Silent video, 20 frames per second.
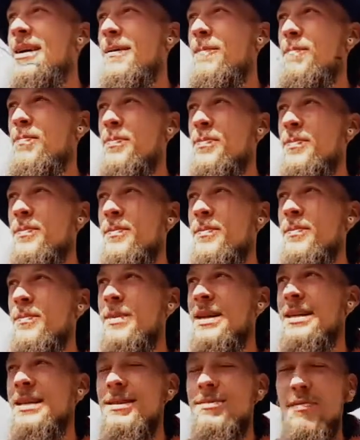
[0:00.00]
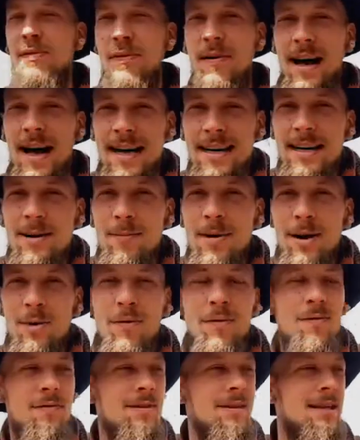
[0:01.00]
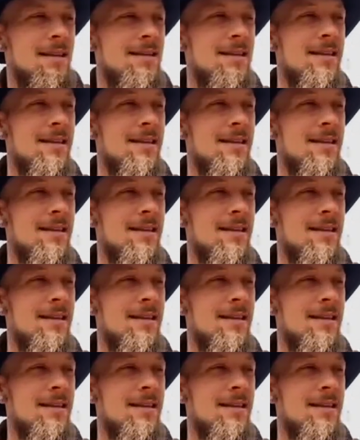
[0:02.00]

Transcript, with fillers: ähm, mit diesem Verein am Laufen.